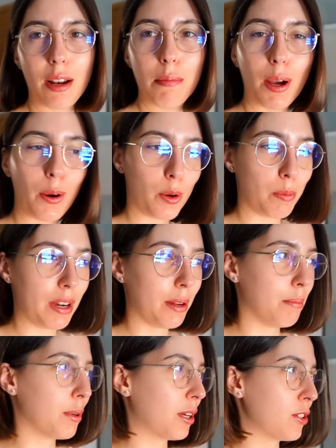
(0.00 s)
el mejor
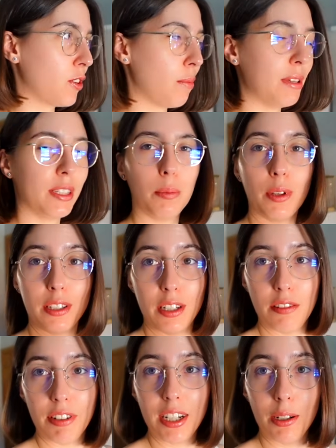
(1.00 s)
plan, porque solamente puede
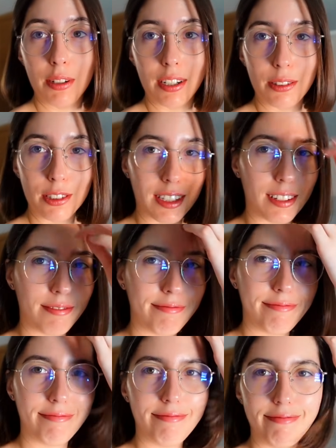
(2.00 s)
significar una cosa.
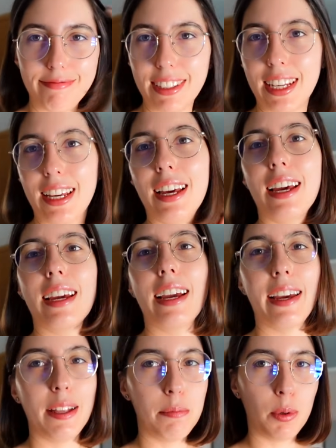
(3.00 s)
Que
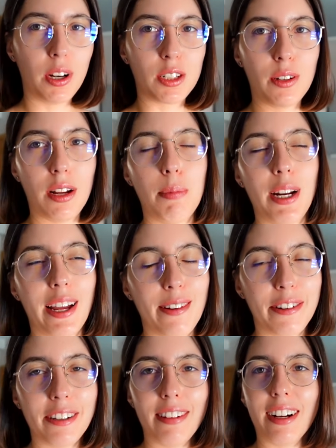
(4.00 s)
quedan pocas horas para
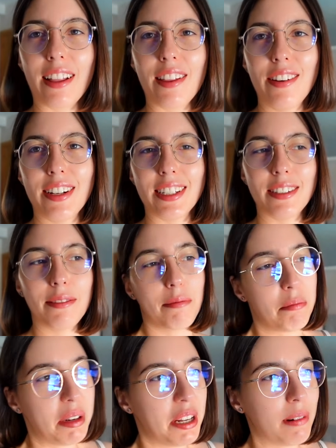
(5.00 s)
irnos de vacaciones.
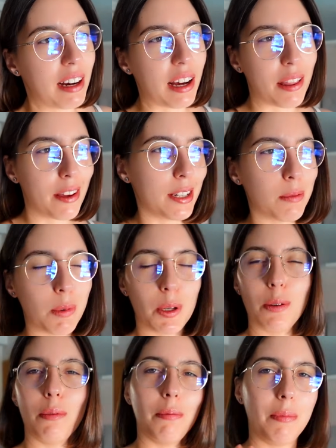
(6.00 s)
Mini vacaciones,
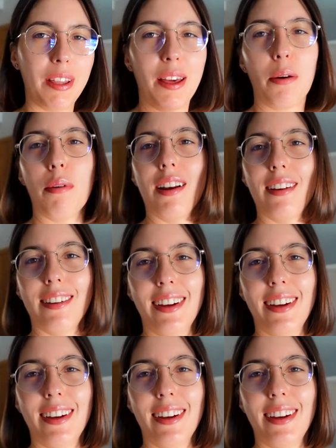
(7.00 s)
pero me da igual.